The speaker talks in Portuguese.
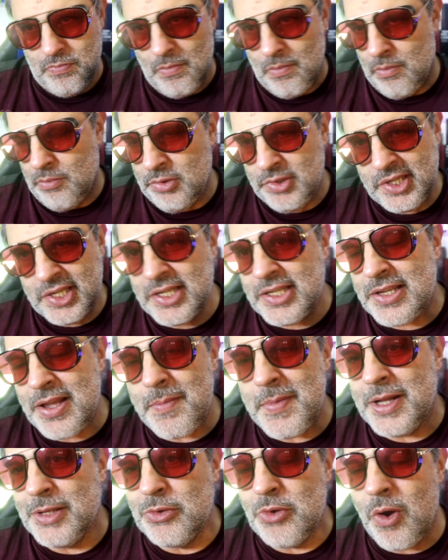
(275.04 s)
O
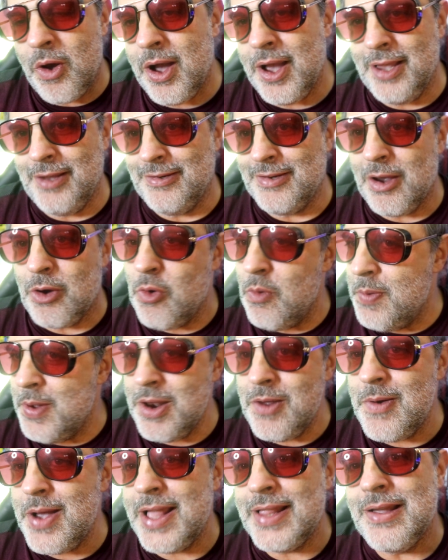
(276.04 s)
sistema Android, a culpa
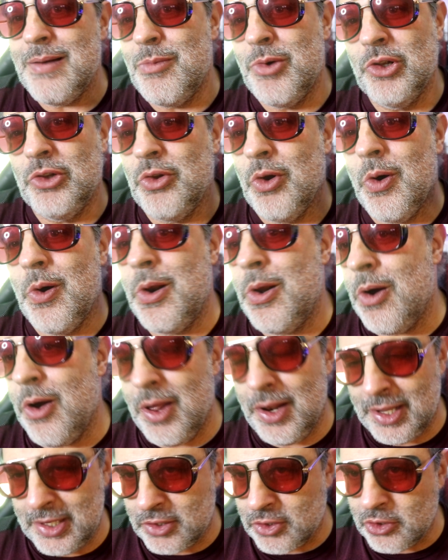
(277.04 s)
não é da
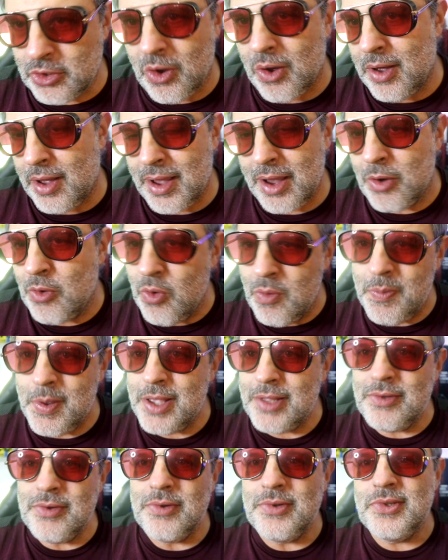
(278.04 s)
Motorola só, a culpa é
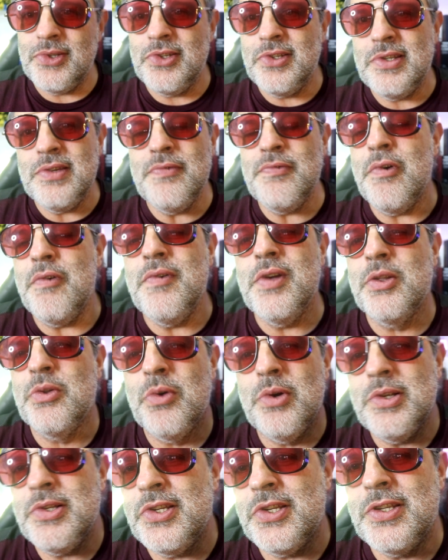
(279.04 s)
dos
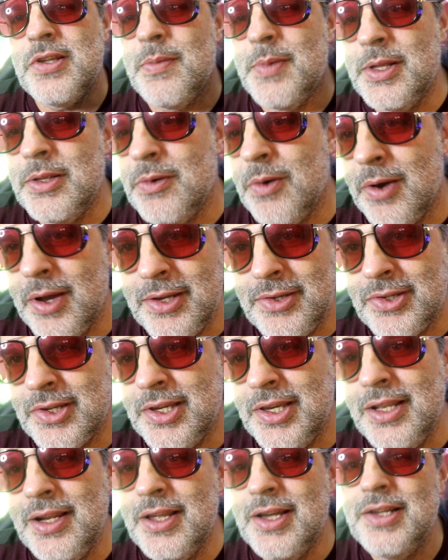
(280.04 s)
desenvolvedores do sistema Android
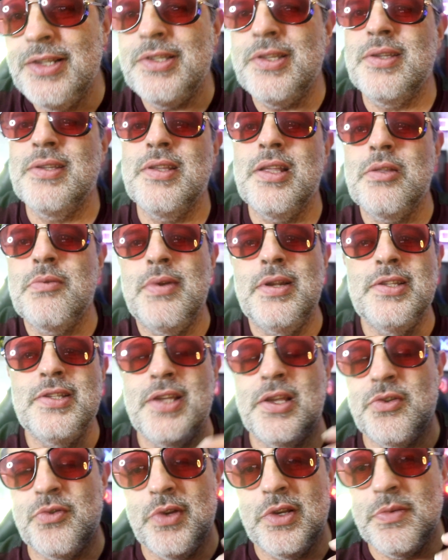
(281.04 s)
que lança as
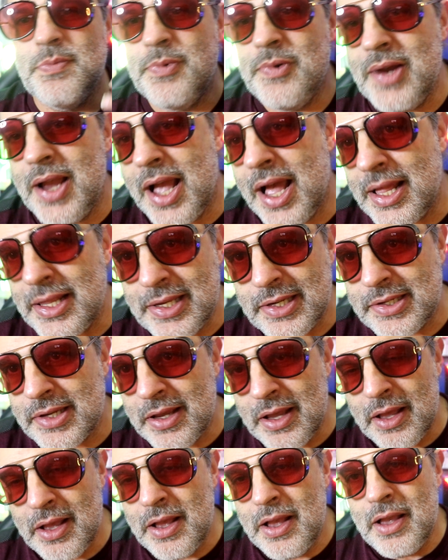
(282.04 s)
atualizações bugadas
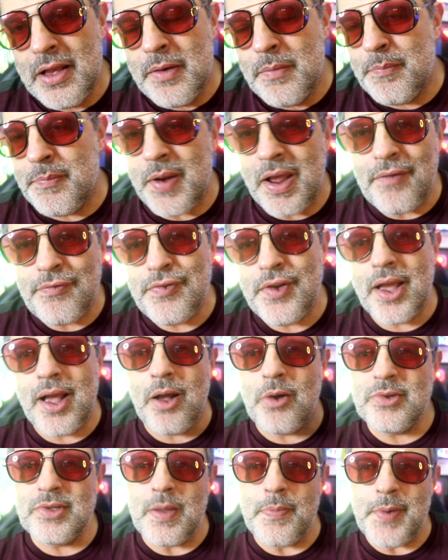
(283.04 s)
para
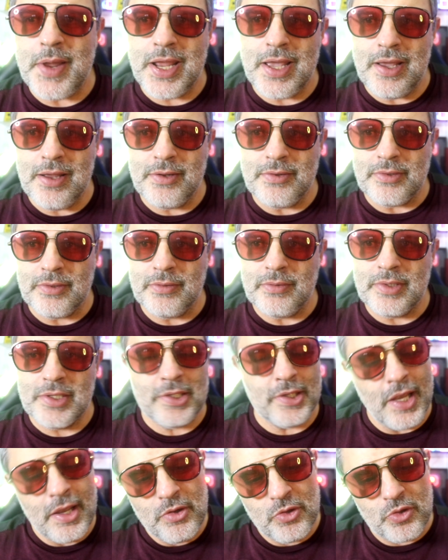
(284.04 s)
ferrar os aparelhos,
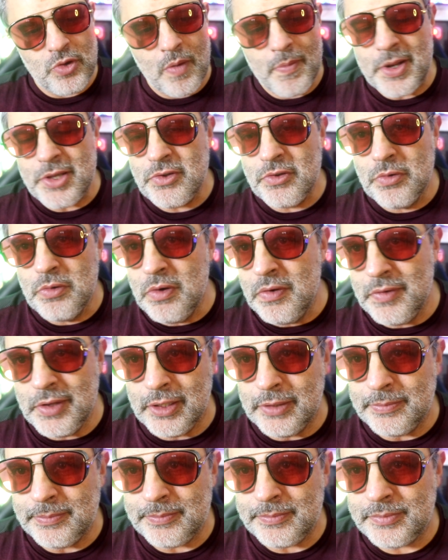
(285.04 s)
sem sombra de dúvida,
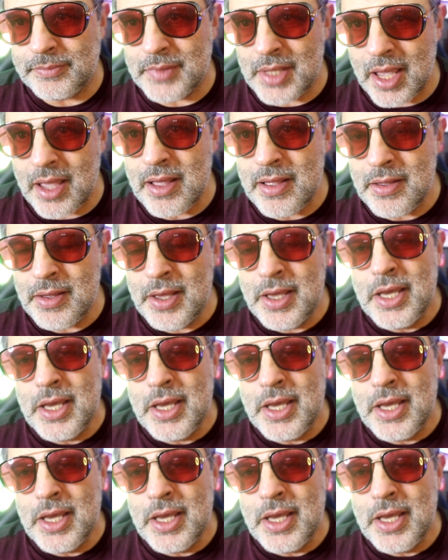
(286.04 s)
né?